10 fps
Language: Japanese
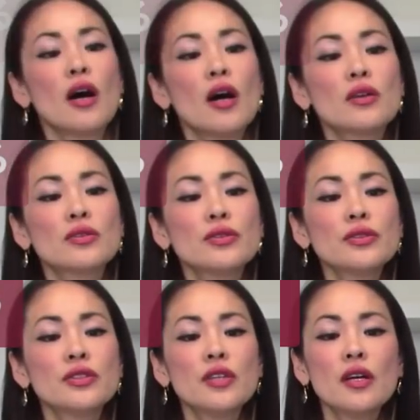た
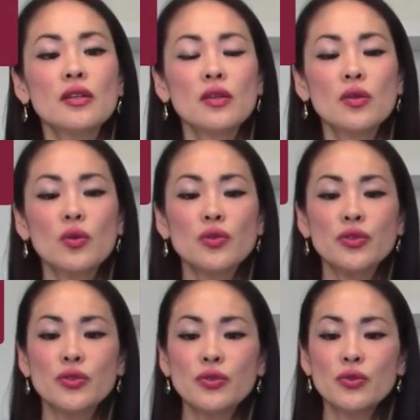くさんの
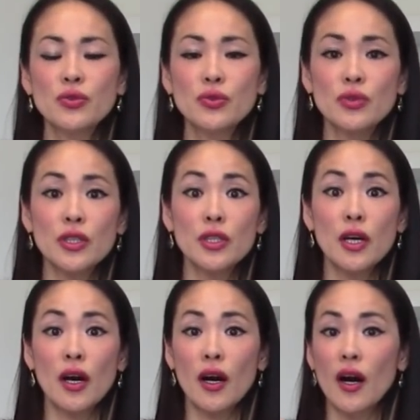種類
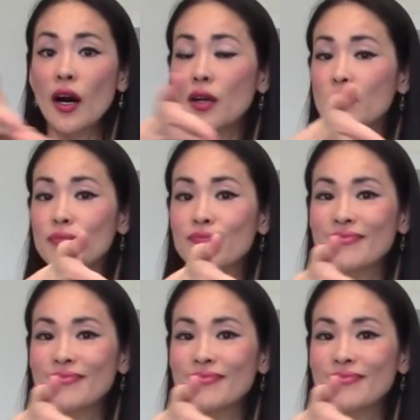がある